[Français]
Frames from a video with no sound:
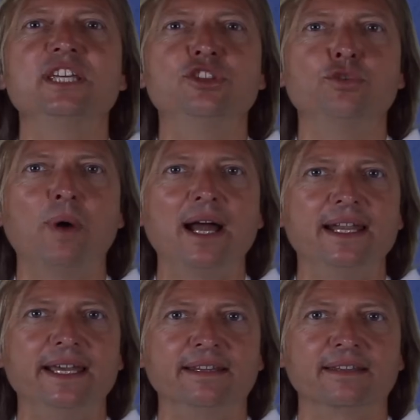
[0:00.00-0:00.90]
doit
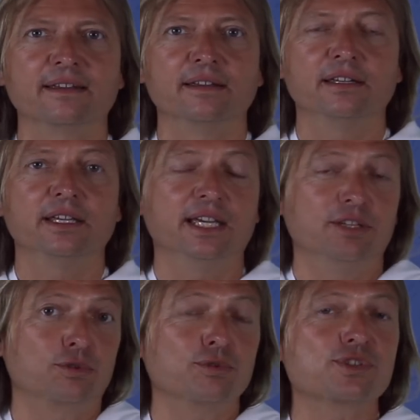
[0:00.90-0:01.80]
l'être et
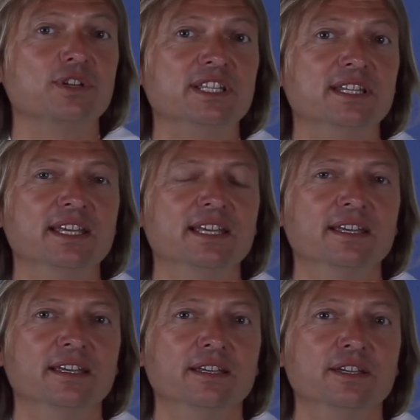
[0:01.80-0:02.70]
de consolider
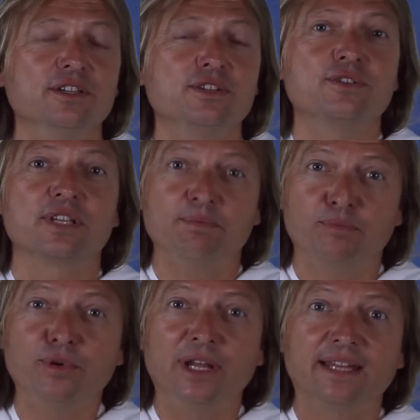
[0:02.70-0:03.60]
ce qui
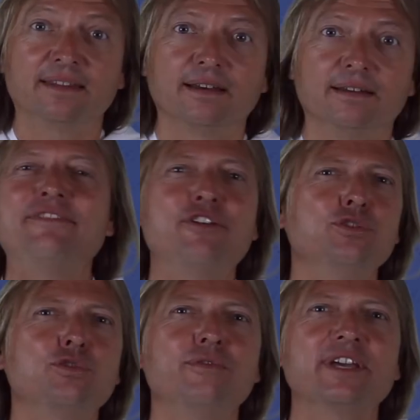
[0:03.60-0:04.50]
peut l'être. L'effort
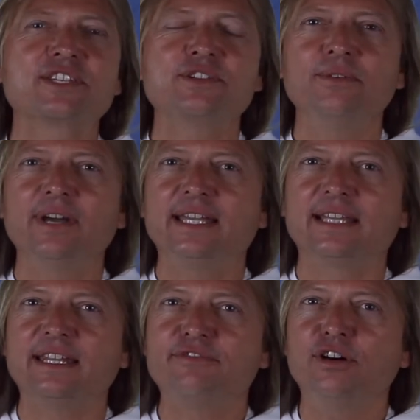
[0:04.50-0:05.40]
de conversion est
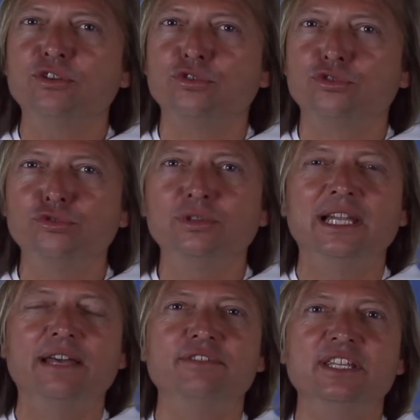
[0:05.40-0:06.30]
un effort de toute
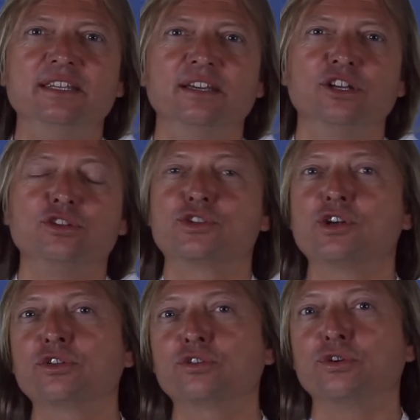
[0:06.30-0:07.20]
la vie, de
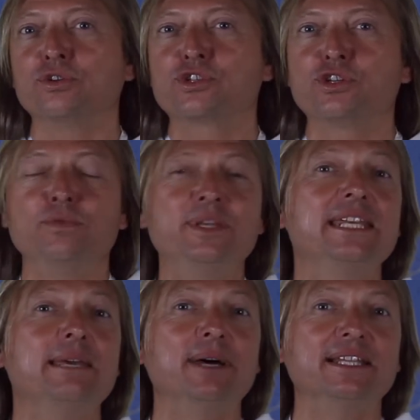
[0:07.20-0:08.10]
sorte que celui
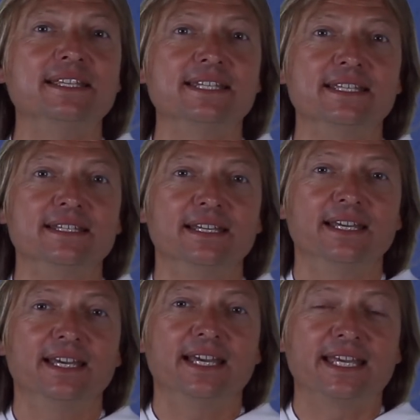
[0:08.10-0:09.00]
qui est baptisé
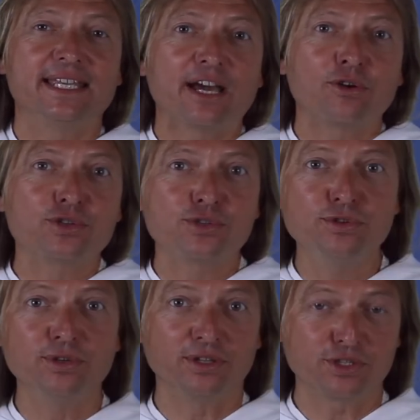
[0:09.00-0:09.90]
et qui a
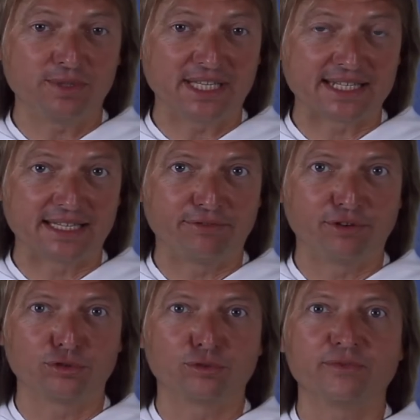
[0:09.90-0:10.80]
reçu, suite à cet
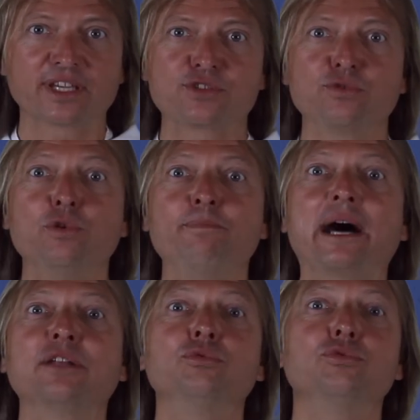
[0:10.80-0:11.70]
effort de conversion, le
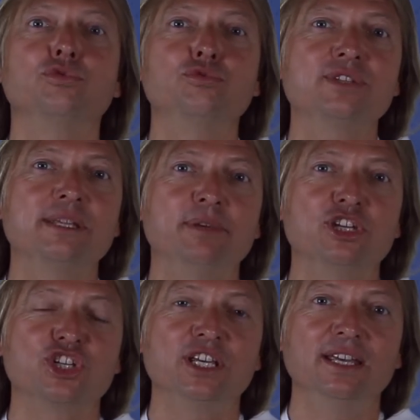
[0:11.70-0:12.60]
pardon de tous ses
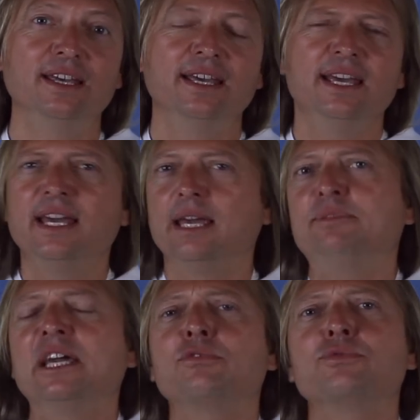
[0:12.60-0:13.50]
péchés, est
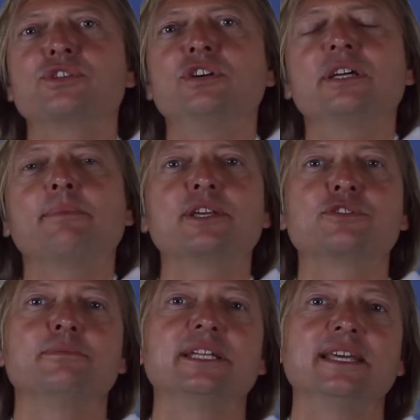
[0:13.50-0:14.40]
bien conscient qu'après
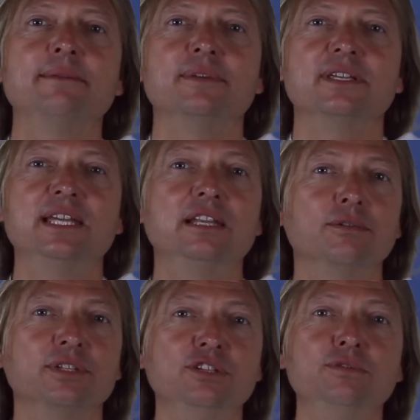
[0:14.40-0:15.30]
son baptême, il
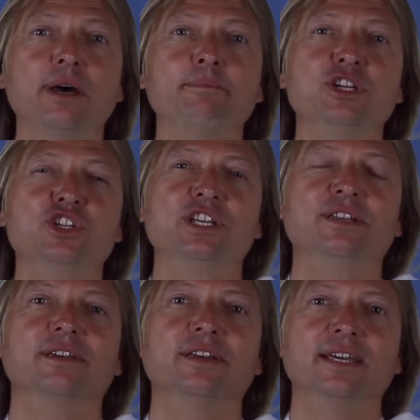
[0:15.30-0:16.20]
continue à pécher.
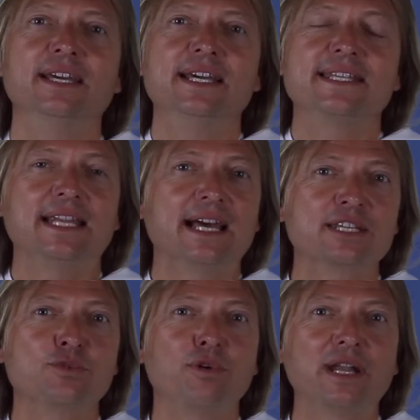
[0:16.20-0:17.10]
C'est la
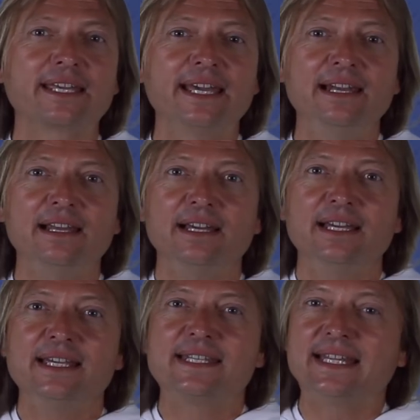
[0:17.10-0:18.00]
raison pour laquelle
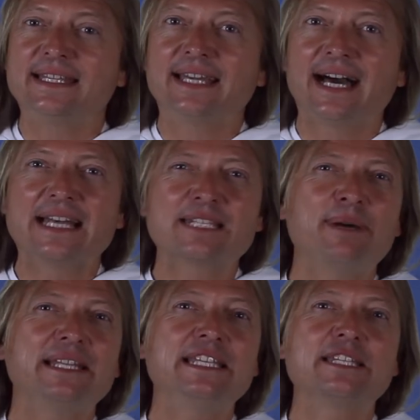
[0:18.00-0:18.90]
cette grâce
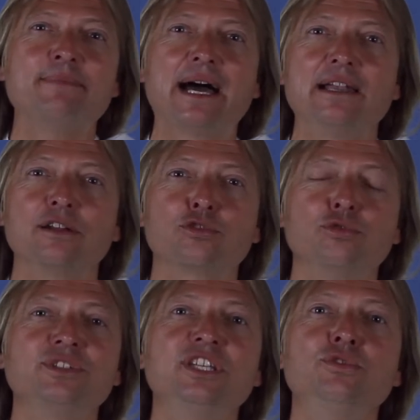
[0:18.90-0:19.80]
baptismale
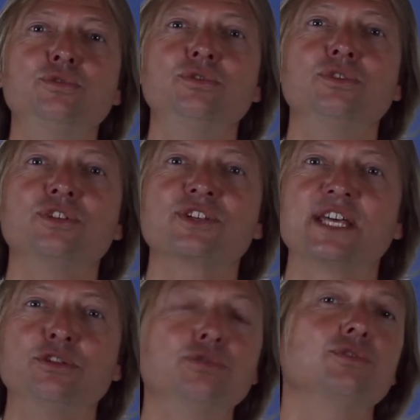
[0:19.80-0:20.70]
continue dans
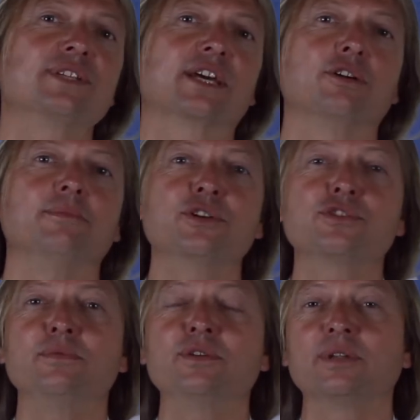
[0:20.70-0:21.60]
un autre sacrement,
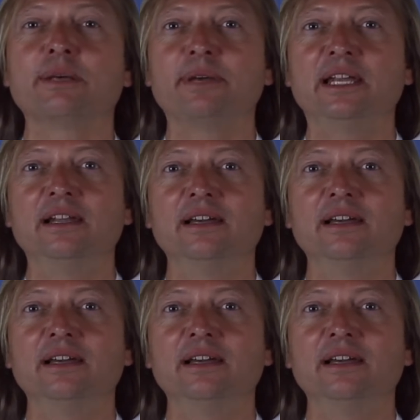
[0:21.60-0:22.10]
celui qu'on appelle